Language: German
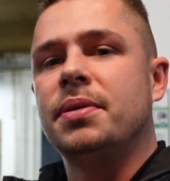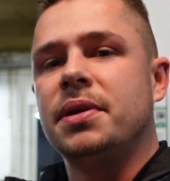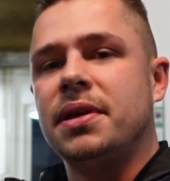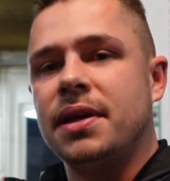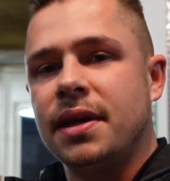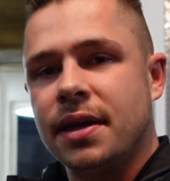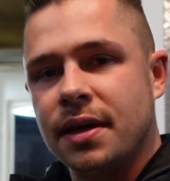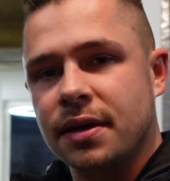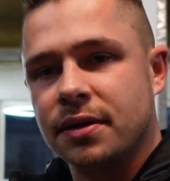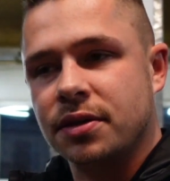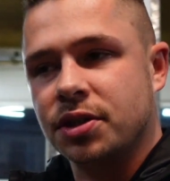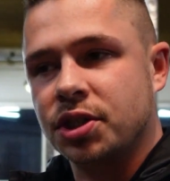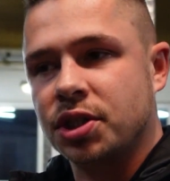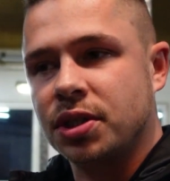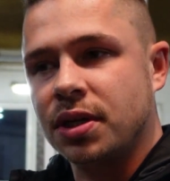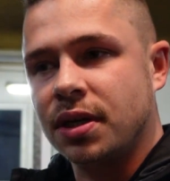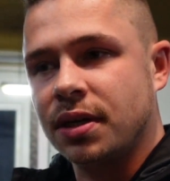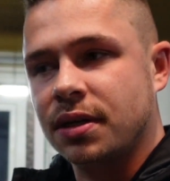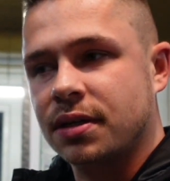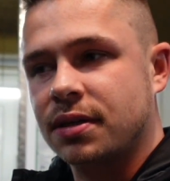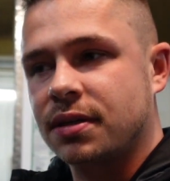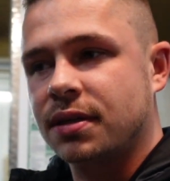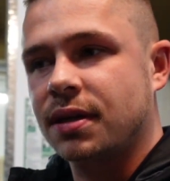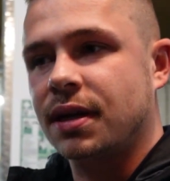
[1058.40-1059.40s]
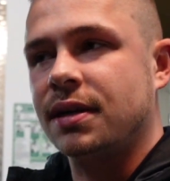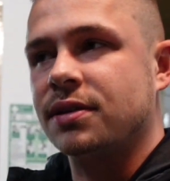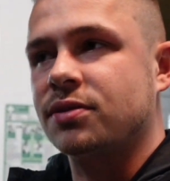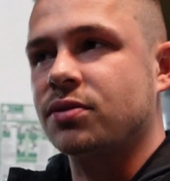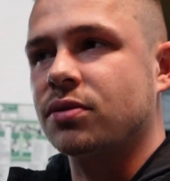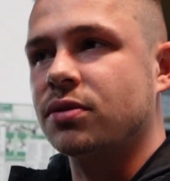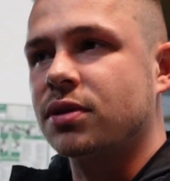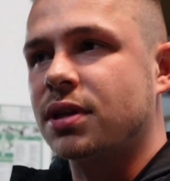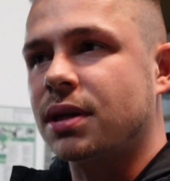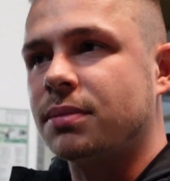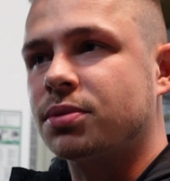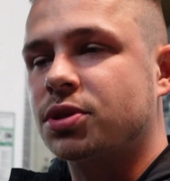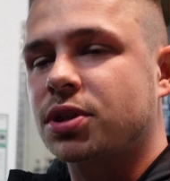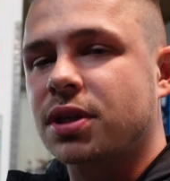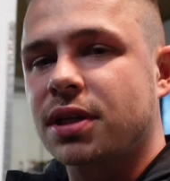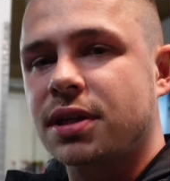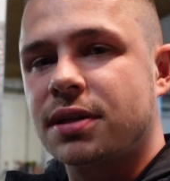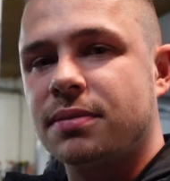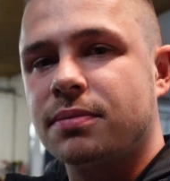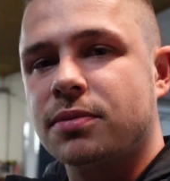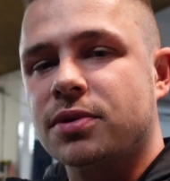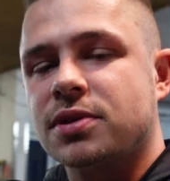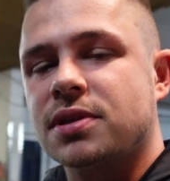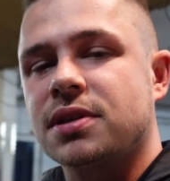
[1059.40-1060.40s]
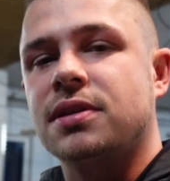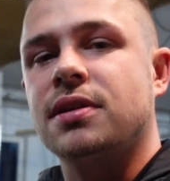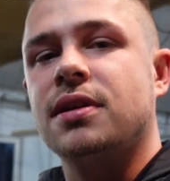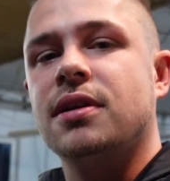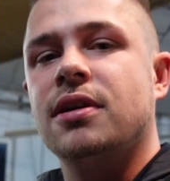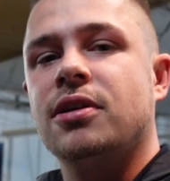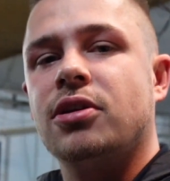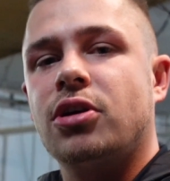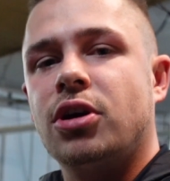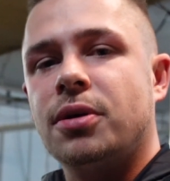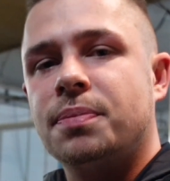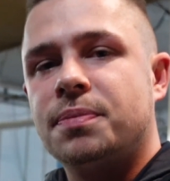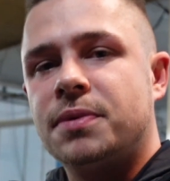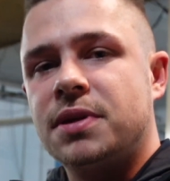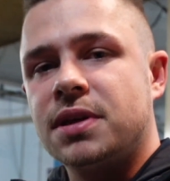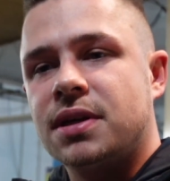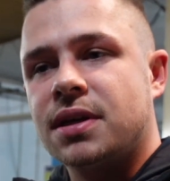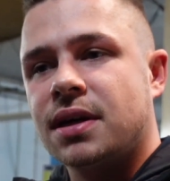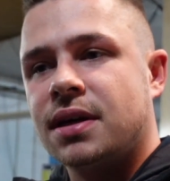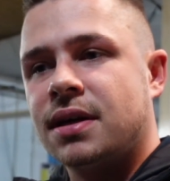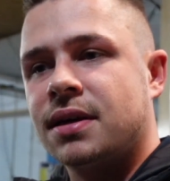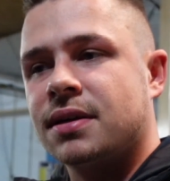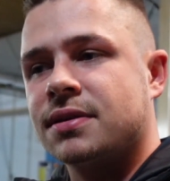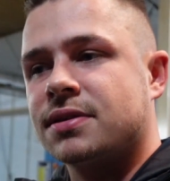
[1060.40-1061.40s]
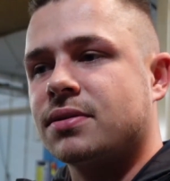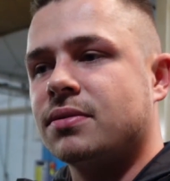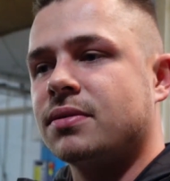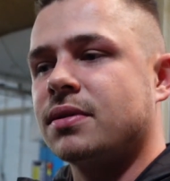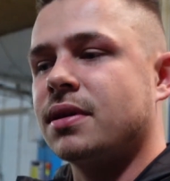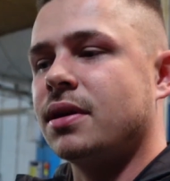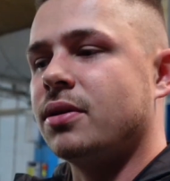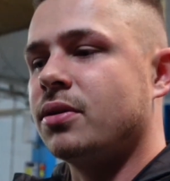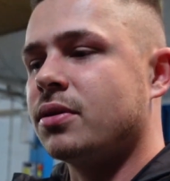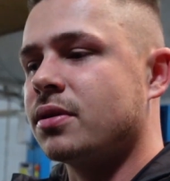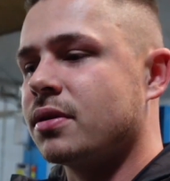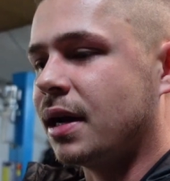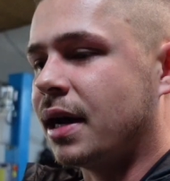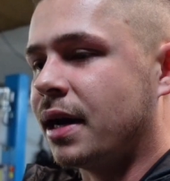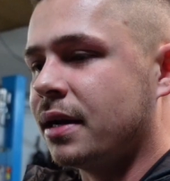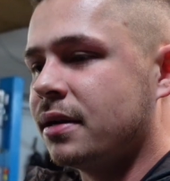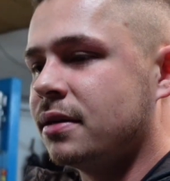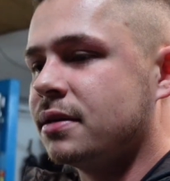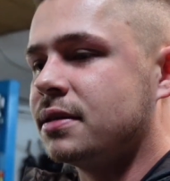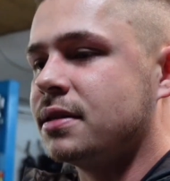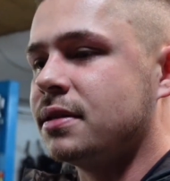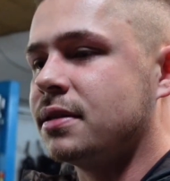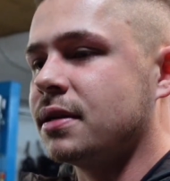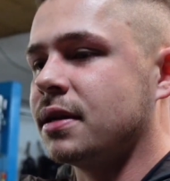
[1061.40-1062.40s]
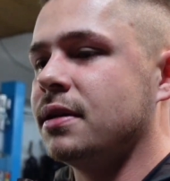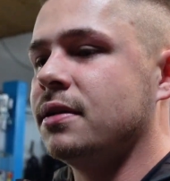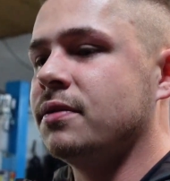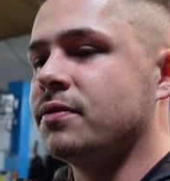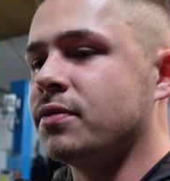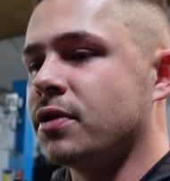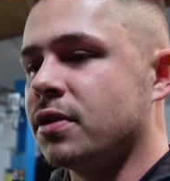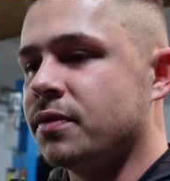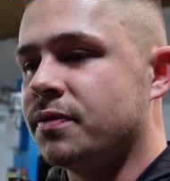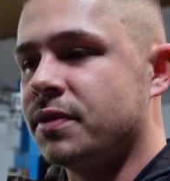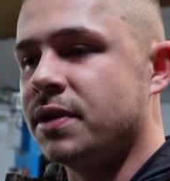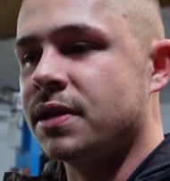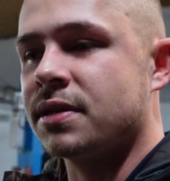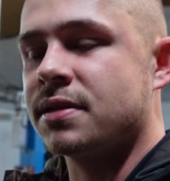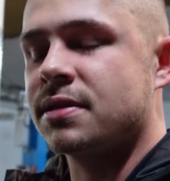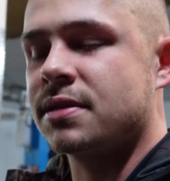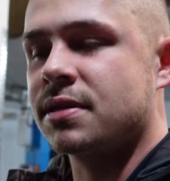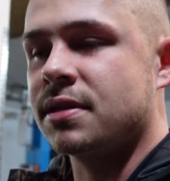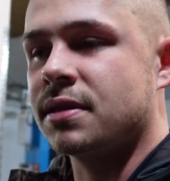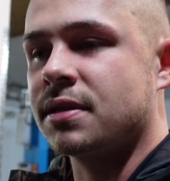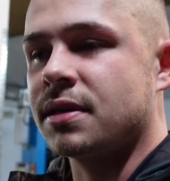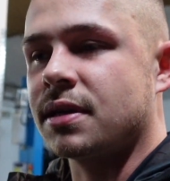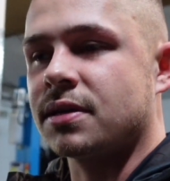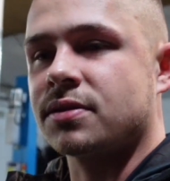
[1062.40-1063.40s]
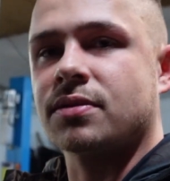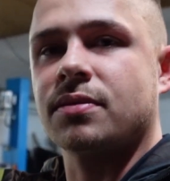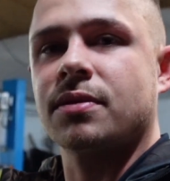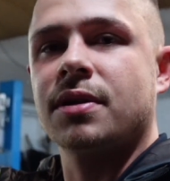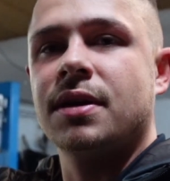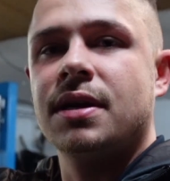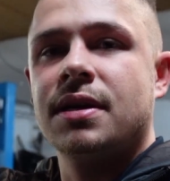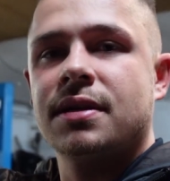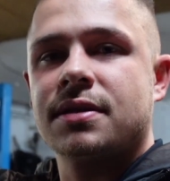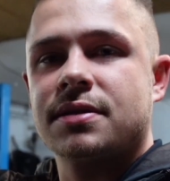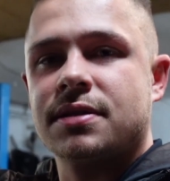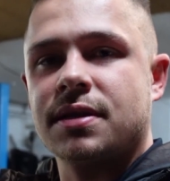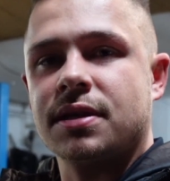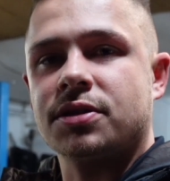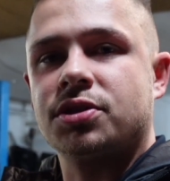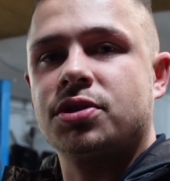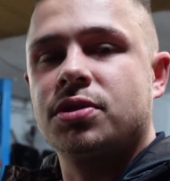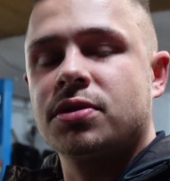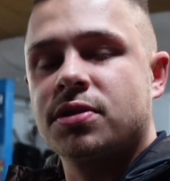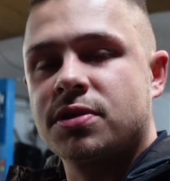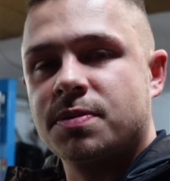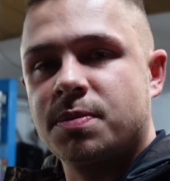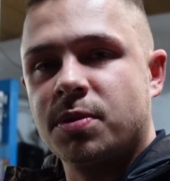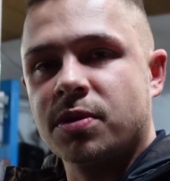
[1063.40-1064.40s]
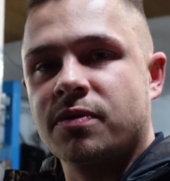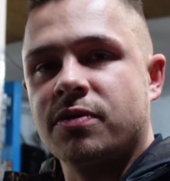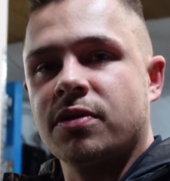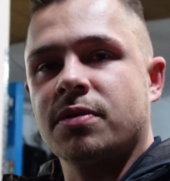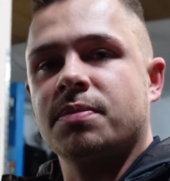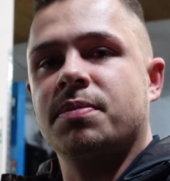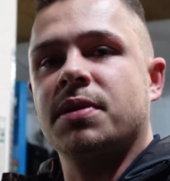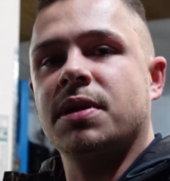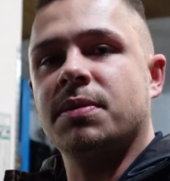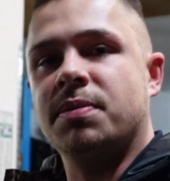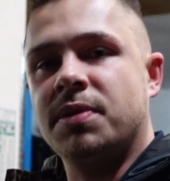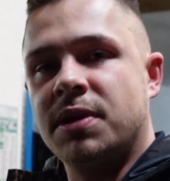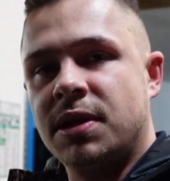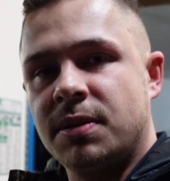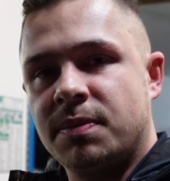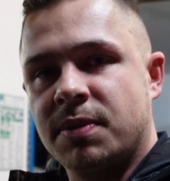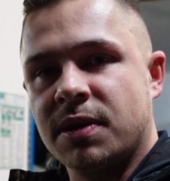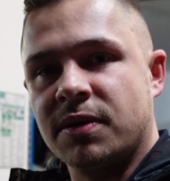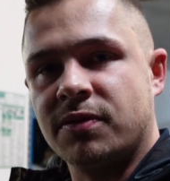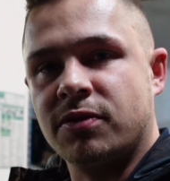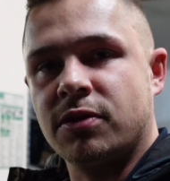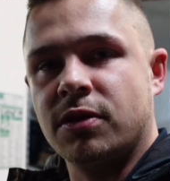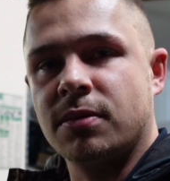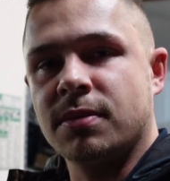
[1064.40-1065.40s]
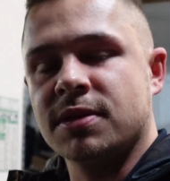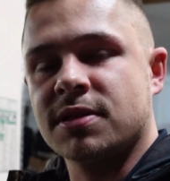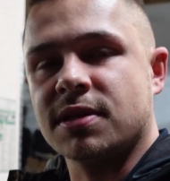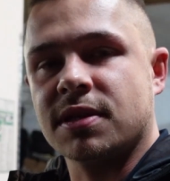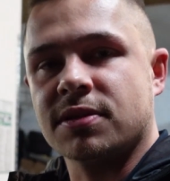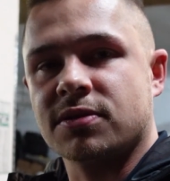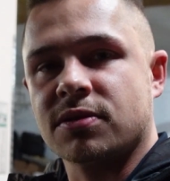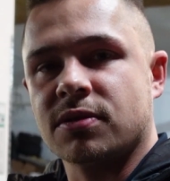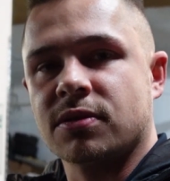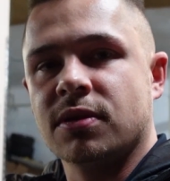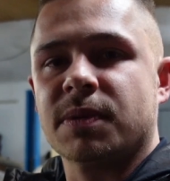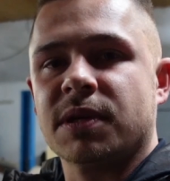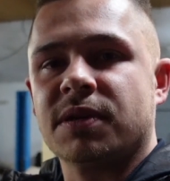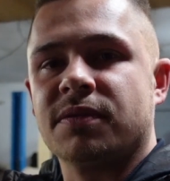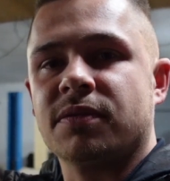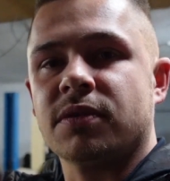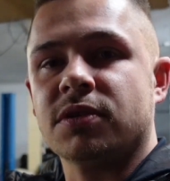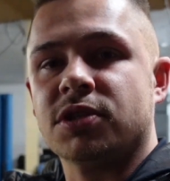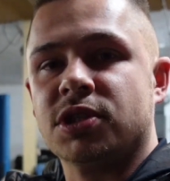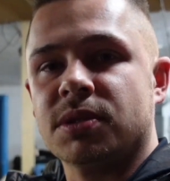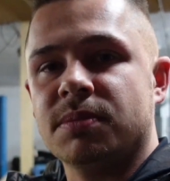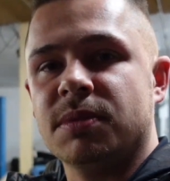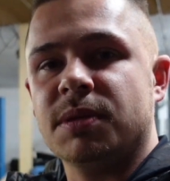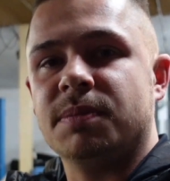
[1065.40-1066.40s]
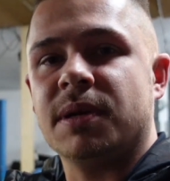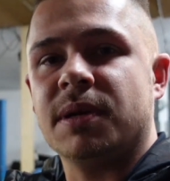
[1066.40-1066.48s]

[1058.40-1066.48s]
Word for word: Pierre geschnackt. Also unterm Strich muss ich Opticars und auch alle, die da involviert sind, also das ist ja ein Stützpunkt von PP Performance, also sprich von Jimmy